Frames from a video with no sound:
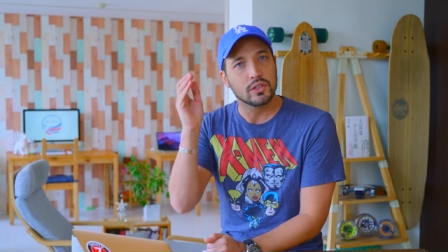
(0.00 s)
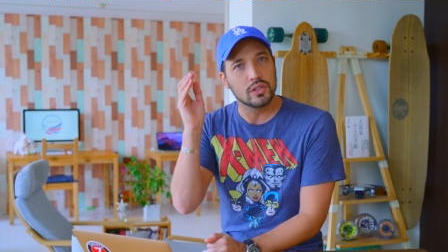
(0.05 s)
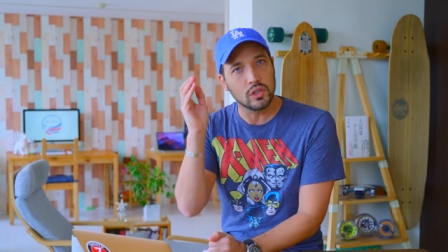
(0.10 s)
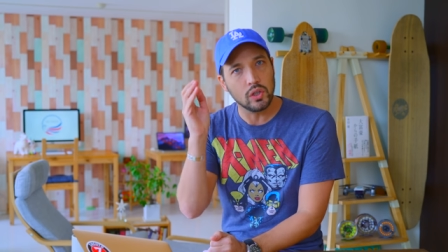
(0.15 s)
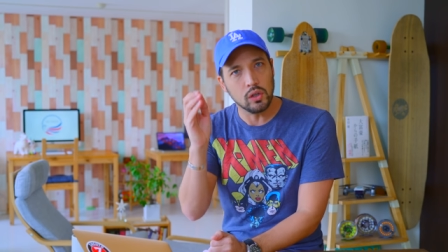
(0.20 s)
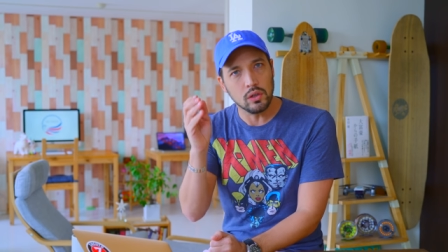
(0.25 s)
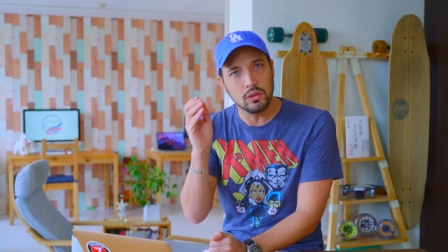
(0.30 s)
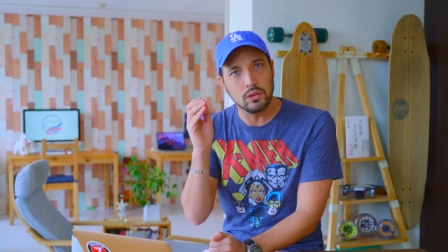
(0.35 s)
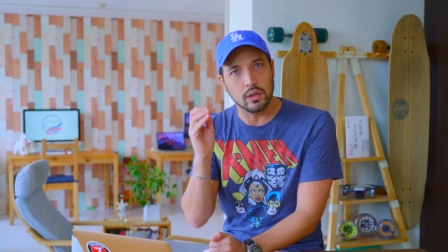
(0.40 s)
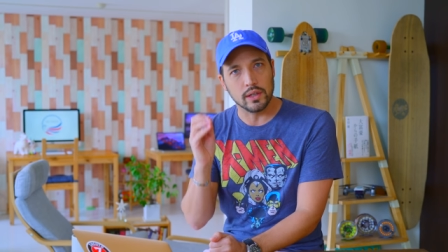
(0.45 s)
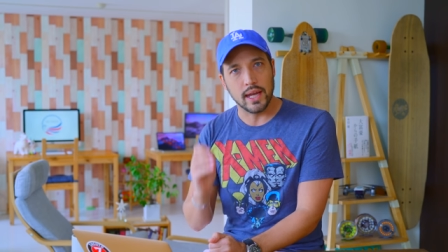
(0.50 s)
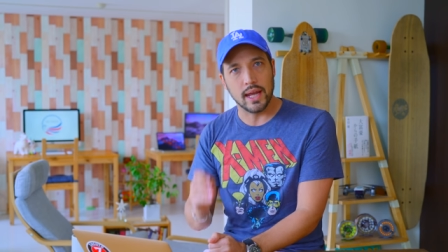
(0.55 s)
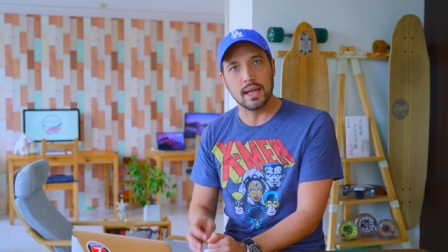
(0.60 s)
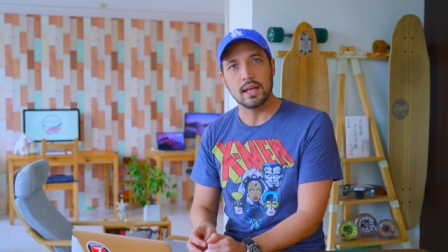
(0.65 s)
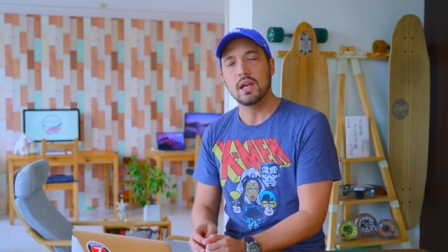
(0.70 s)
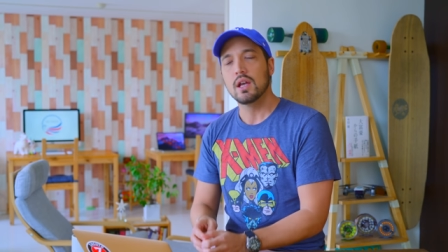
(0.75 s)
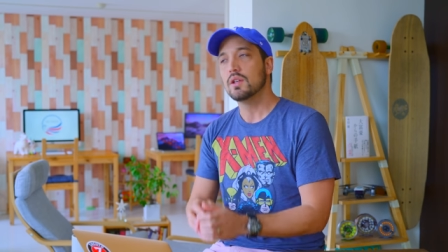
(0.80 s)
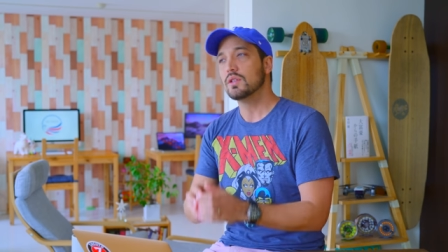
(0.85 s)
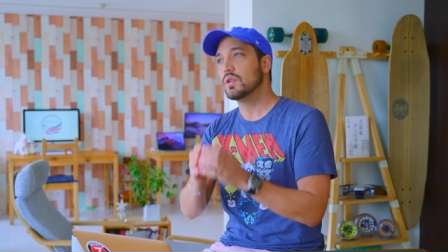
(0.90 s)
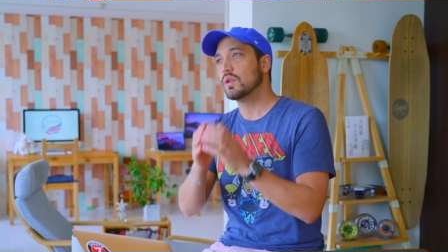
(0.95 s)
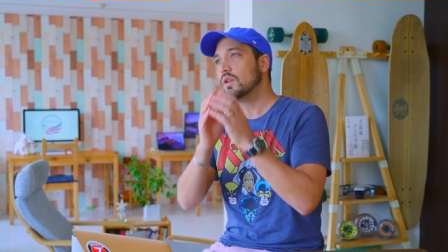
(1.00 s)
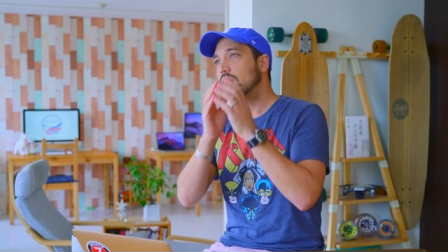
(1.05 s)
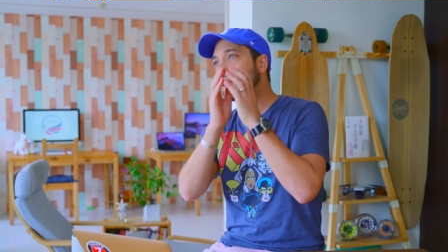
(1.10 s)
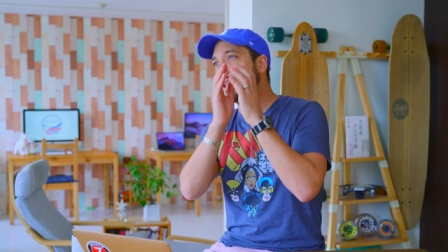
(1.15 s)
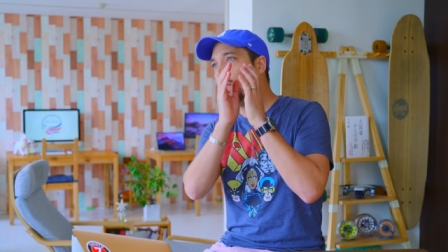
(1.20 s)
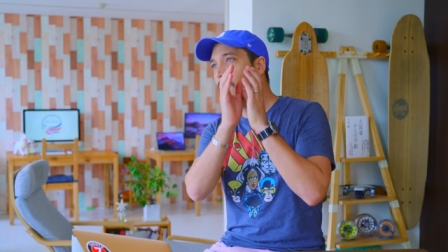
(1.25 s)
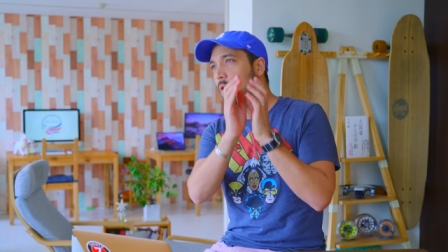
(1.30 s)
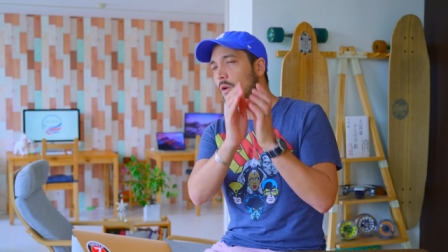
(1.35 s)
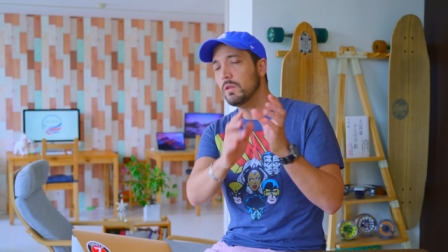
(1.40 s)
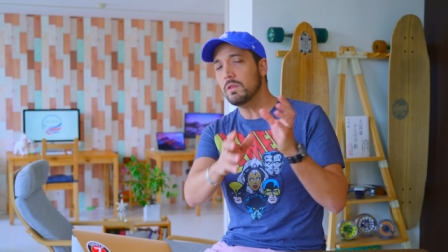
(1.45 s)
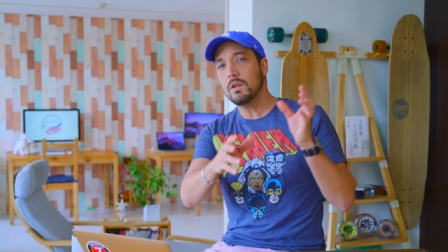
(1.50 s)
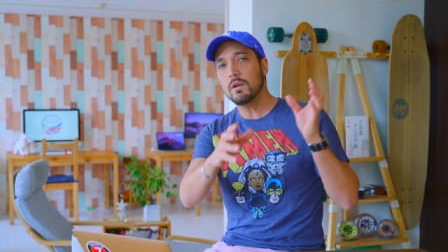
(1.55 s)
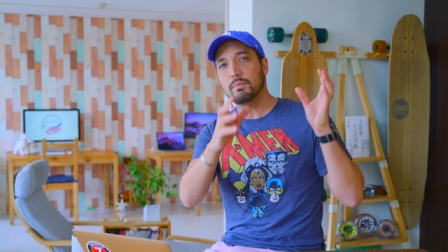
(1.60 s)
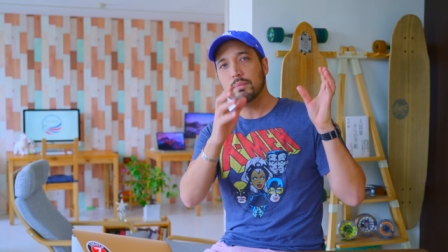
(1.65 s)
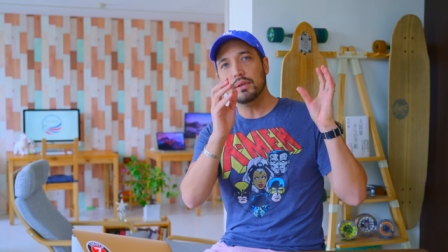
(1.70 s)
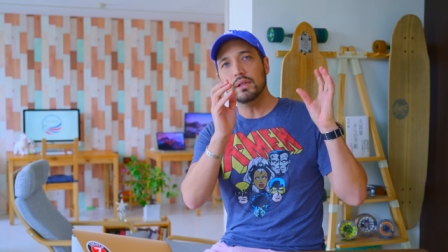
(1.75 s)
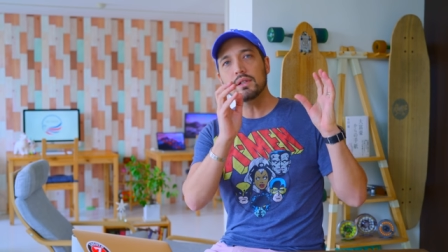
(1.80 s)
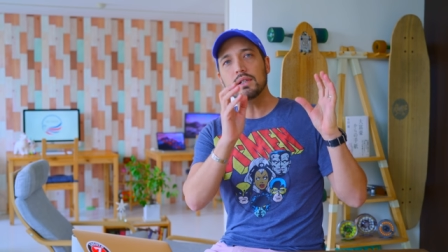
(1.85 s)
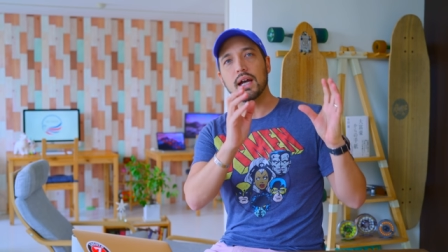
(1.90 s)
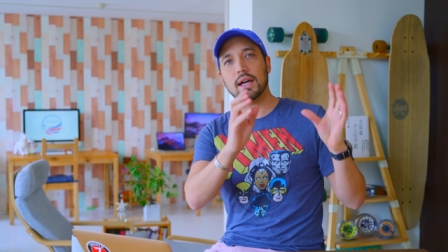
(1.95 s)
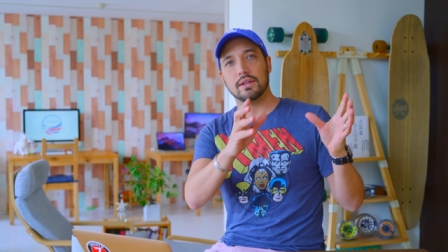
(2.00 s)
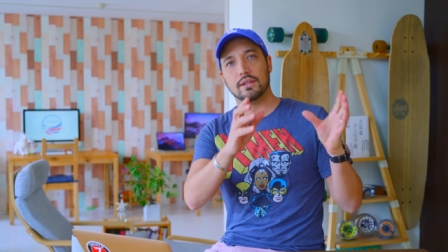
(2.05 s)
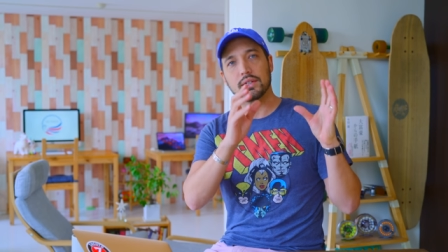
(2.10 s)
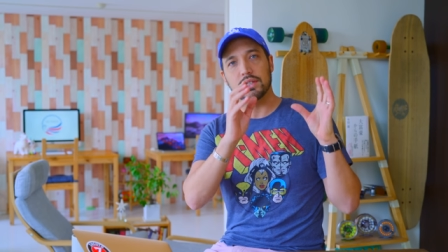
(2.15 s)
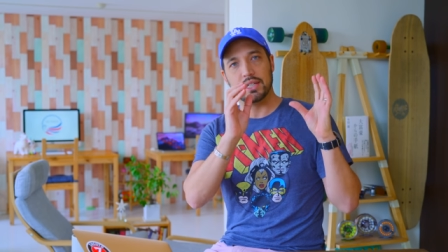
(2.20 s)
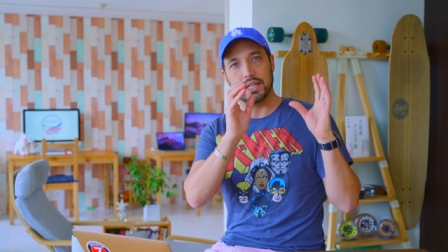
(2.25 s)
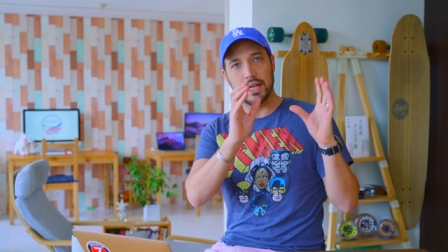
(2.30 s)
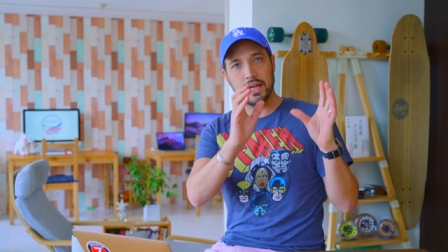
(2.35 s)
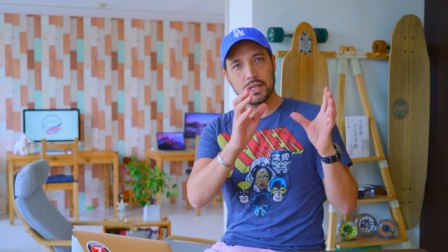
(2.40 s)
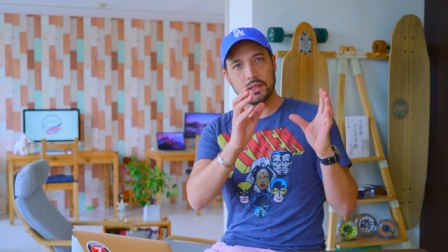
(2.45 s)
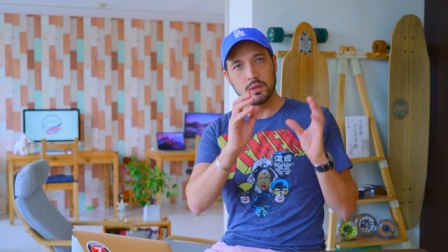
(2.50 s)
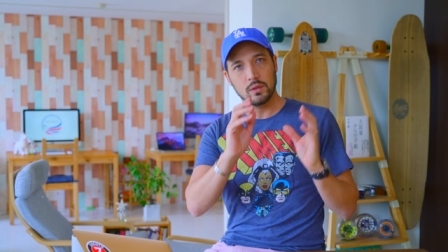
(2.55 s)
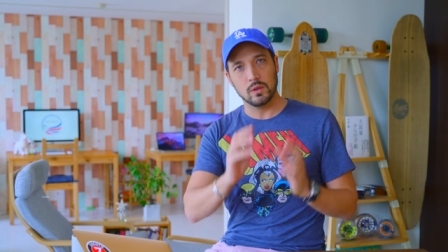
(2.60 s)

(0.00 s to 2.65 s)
ちょっとね、その日本の文化の違い